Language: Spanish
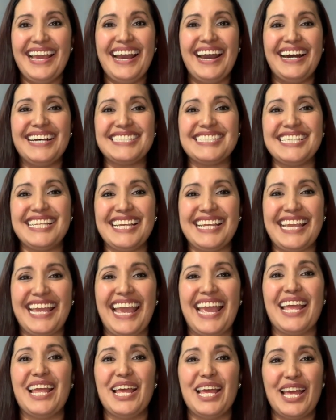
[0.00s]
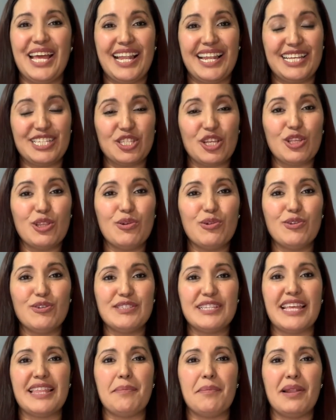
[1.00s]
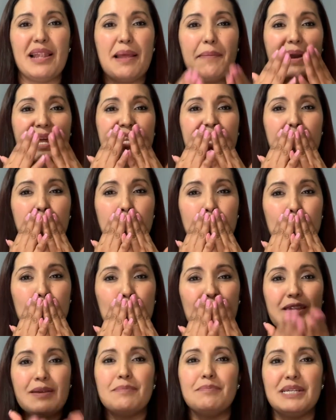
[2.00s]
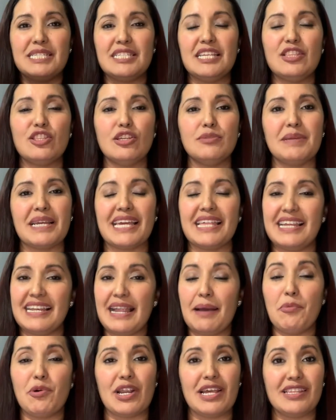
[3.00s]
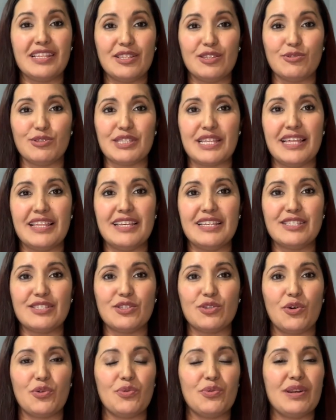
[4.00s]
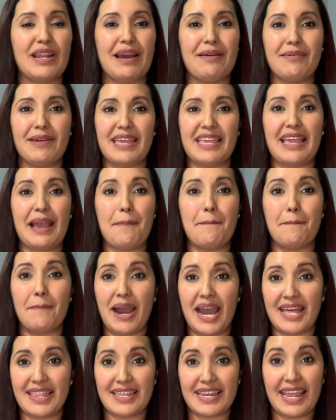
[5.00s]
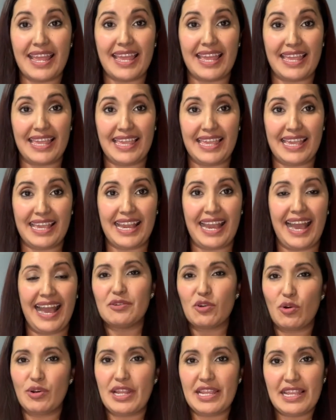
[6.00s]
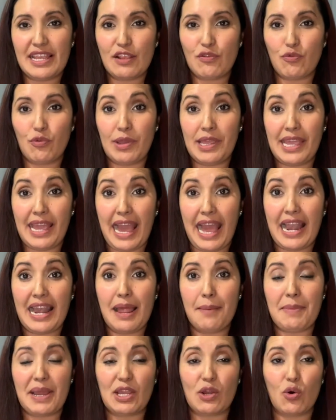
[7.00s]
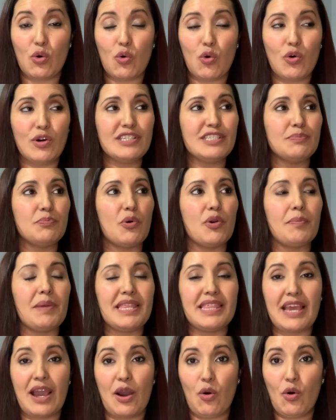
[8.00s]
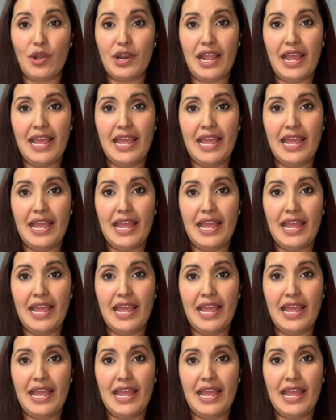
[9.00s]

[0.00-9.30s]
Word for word: Así que las dos Lulus de Alemania, Besitos, me quedé enamorada de ustedes. Son una bella madre e hija. Con ellas fui a la Michael Kors por media hora